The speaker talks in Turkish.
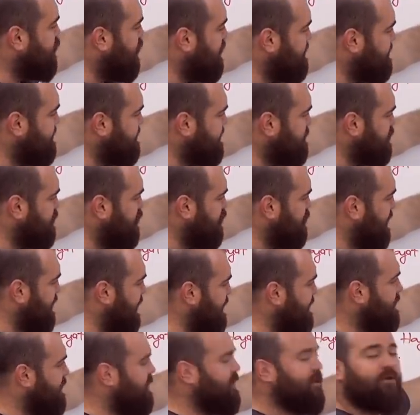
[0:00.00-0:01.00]
mühendisi mi
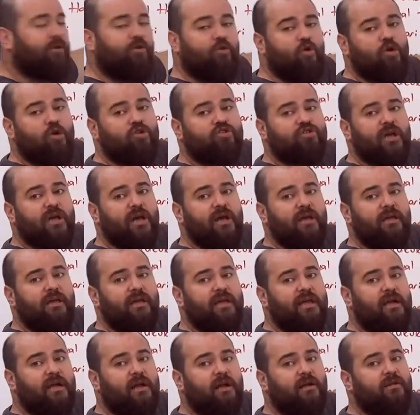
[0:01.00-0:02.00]
diyorlar? Yoksa
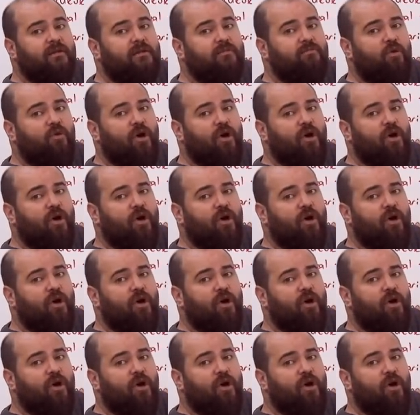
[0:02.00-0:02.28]
ilk kadın